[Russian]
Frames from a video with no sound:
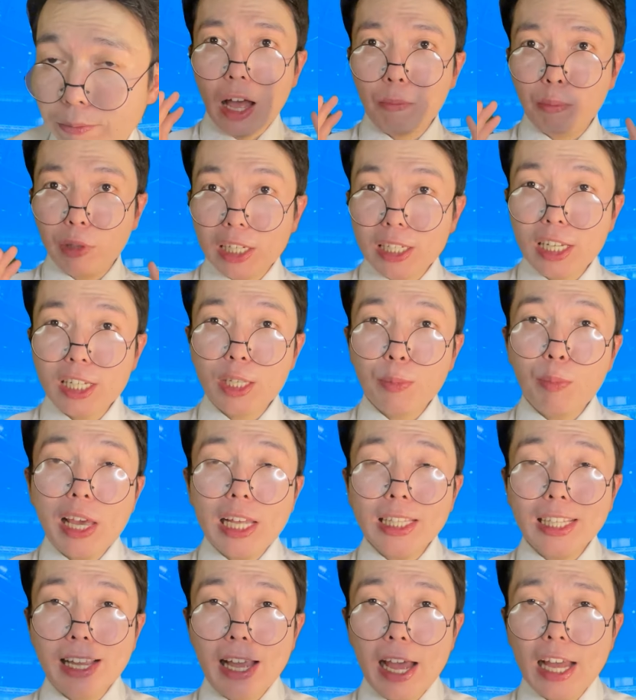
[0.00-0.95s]

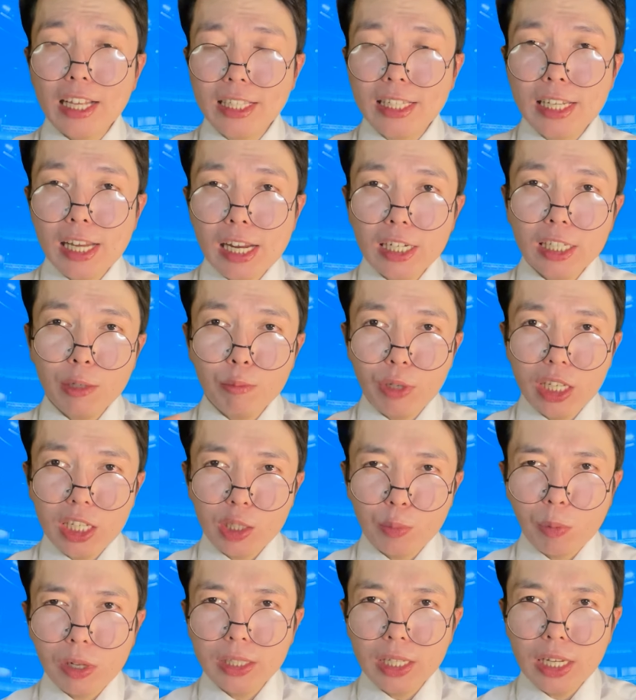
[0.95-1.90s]
Аплодисменты отдельным
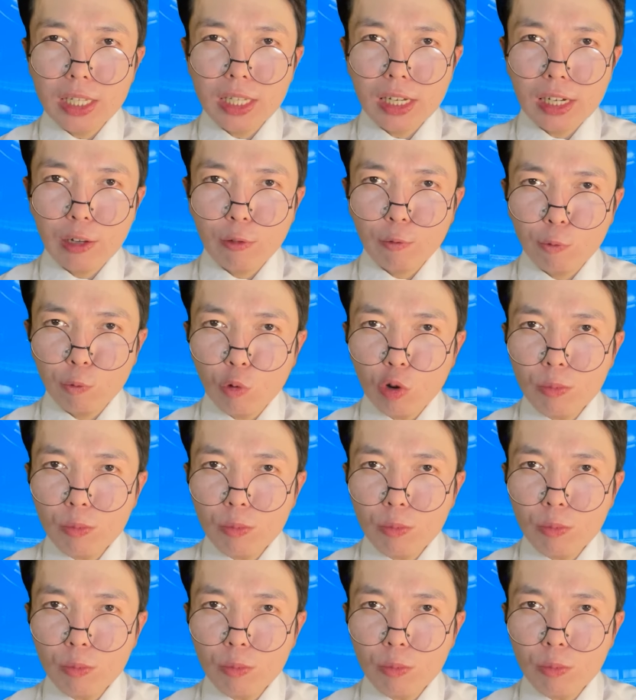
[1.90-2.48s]
исполнителям в